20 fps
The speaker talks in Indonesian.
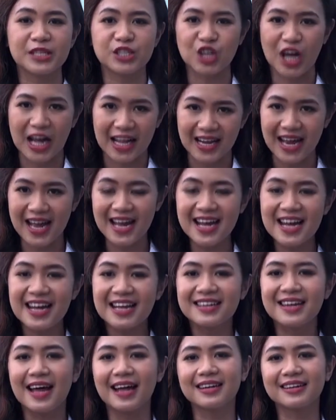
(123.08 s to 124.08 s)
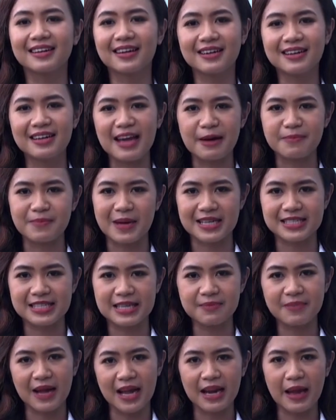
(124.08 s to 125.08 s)
penjara dan denda
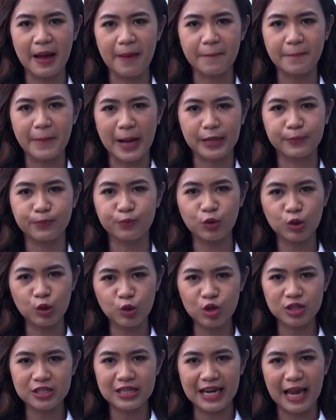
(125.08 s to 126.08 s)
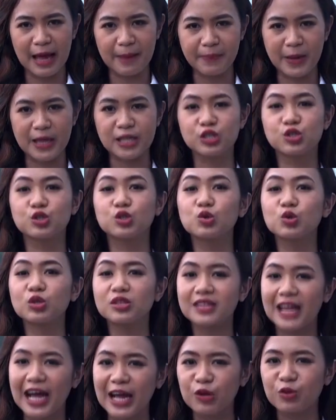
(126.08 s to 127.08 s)
maksimal 48
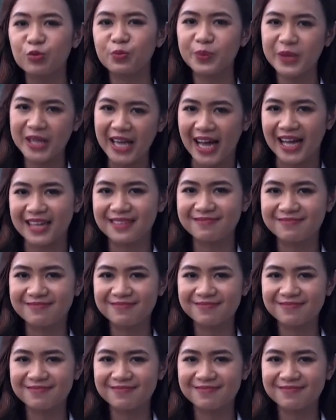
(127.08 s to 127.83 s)
juta rupiah.